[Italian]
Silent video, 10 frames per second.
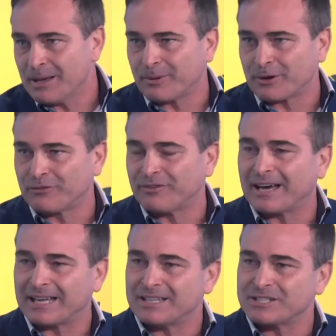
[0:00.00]
per non
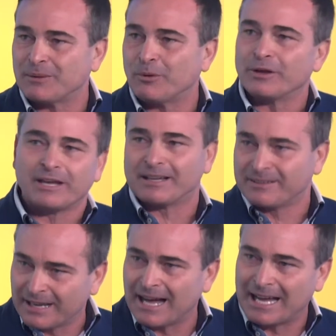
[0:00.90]
fare diciamo, i
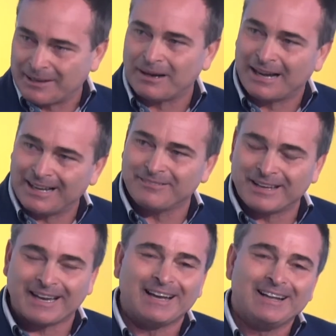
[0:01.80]
cantinari ma
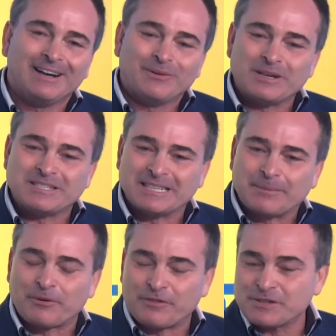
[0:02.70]
avere un'azienda
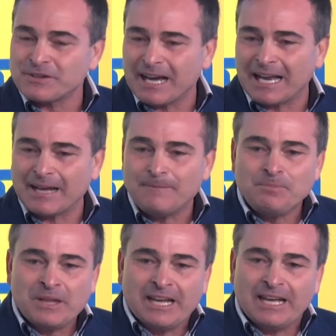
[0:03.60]

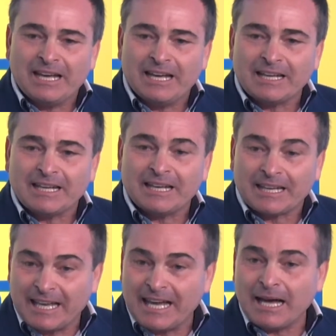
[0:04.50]
professionale eh,
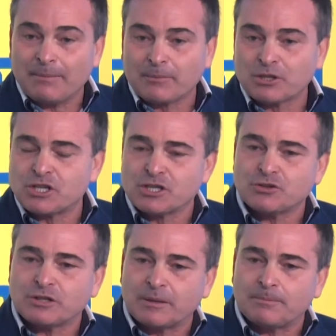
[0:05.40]
che abbiamo deciso
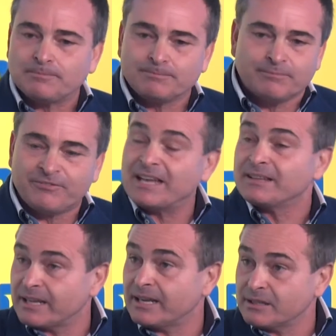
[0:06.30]
di mh, mm,
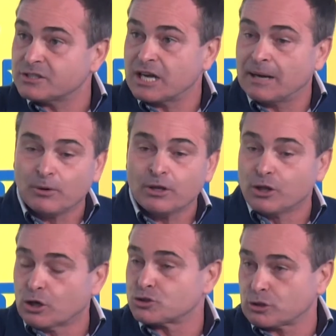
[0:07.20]
vendere diciamo, il
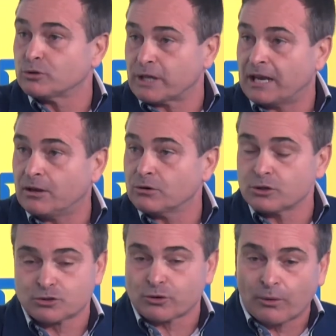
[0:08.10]
nostro modello, il
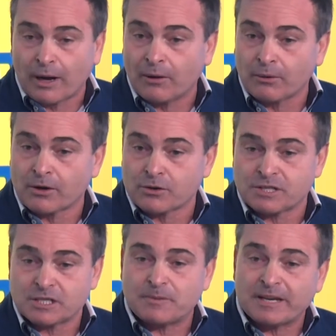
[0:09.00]
nostro know-how, la
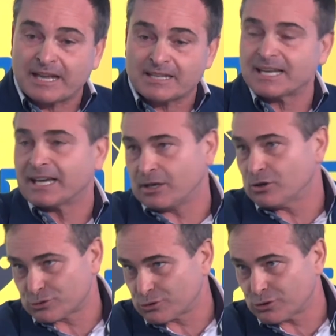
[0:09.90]
nostra esperienza e il
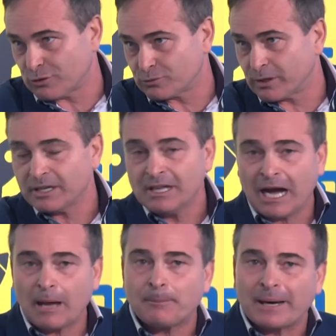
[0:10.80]
nostro software
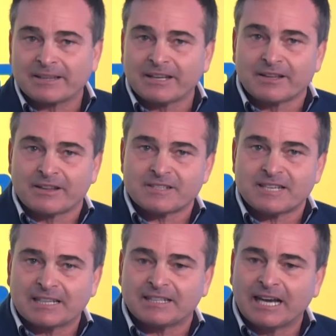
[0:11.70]
ai partner
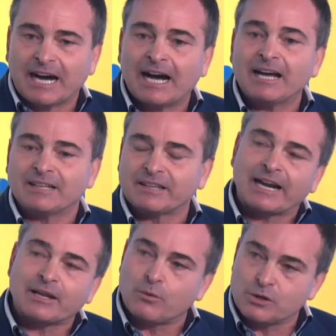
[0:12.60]
interessati a
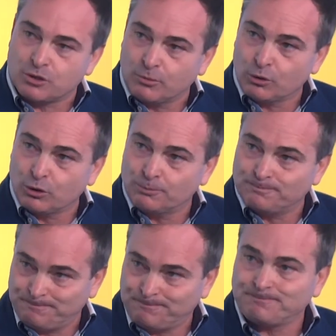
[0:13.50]
entrare in questo mondo.
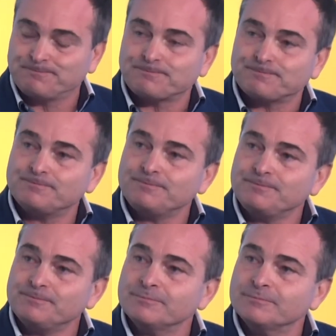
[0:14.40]
E qui si arriva al